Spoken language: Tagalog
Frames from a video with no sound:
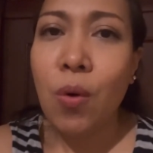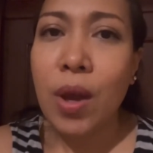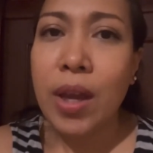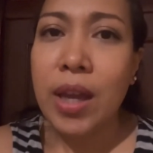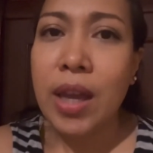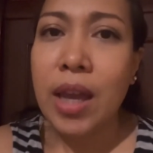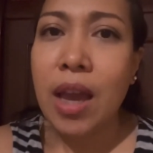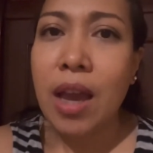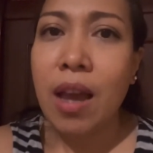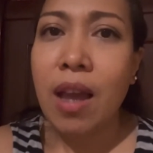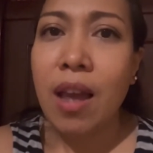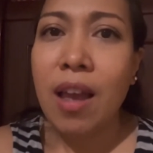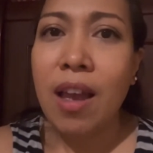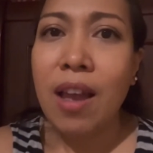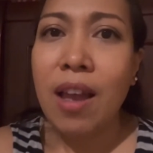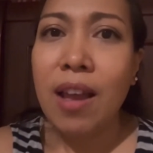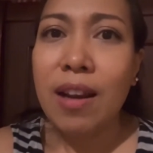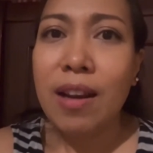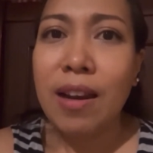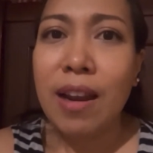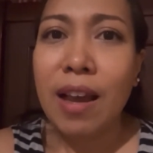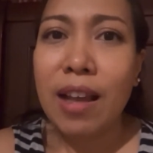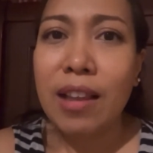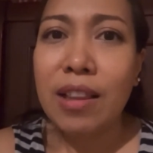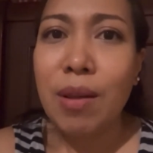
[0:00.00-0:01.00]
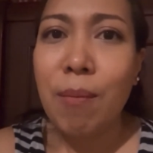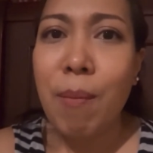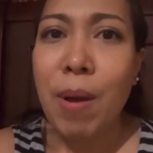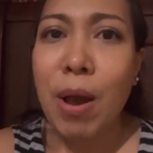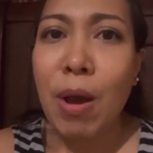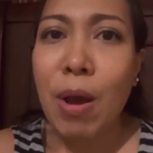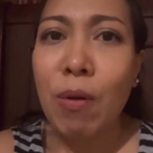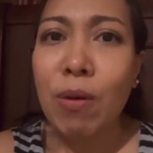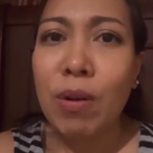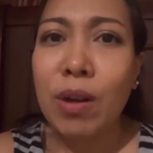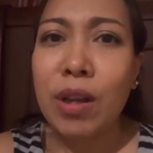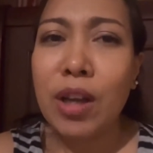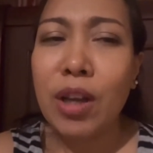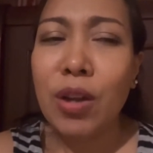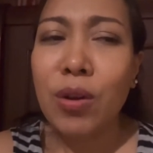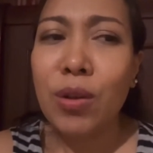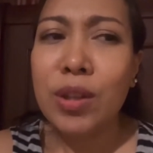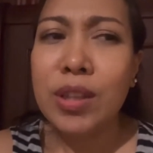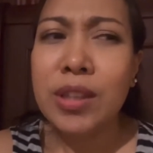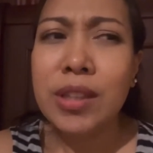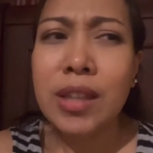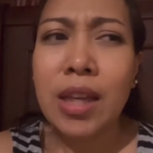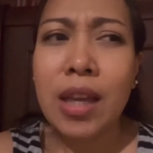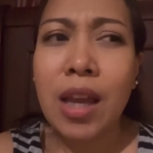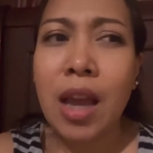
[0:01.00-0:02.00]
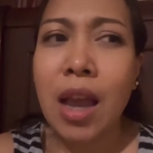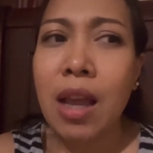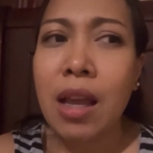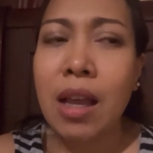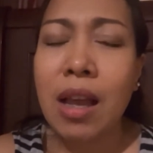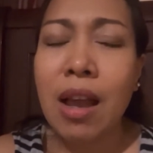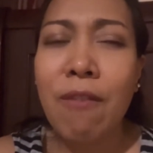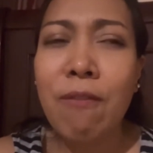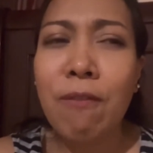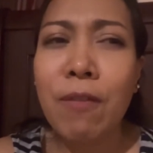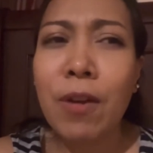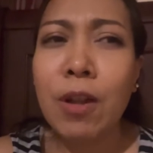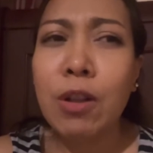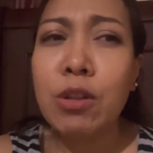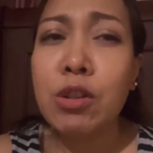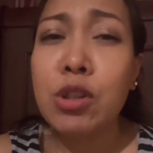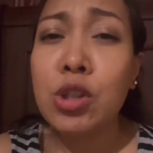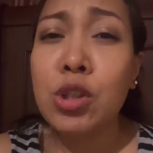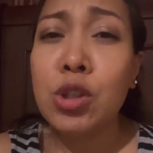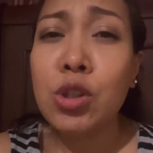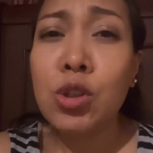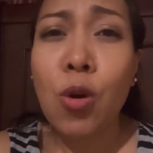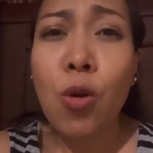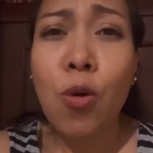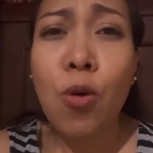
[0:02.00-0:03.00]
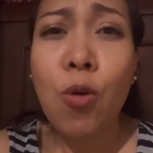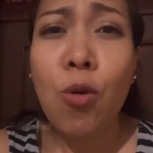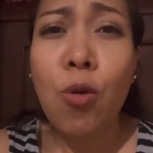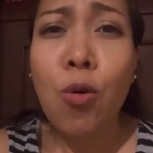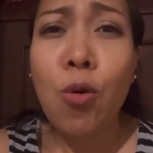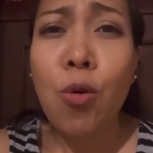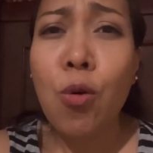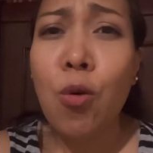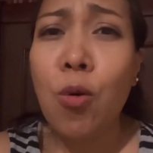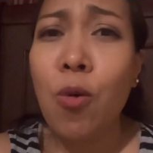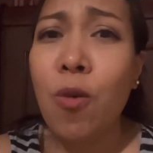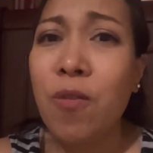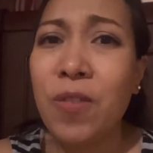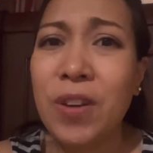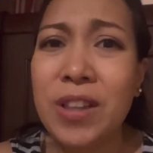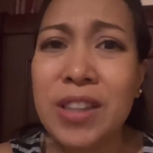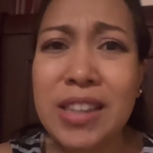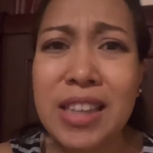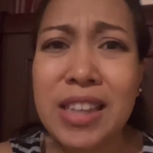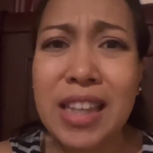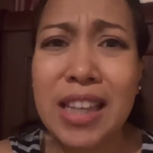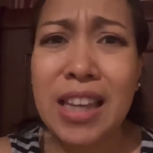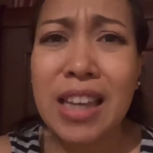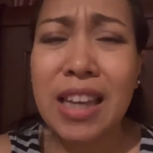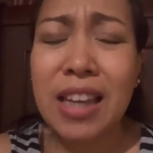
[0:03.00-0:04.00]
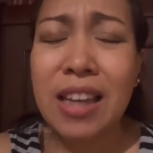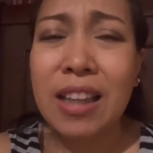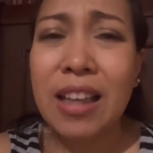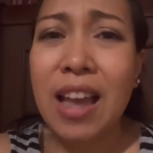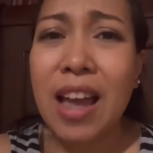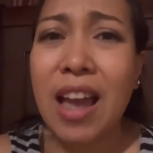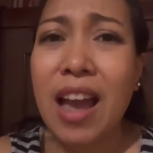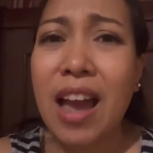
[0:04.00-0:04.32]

Kaya nakadama ako ng ganun. Kasi I, I felt so fatigued.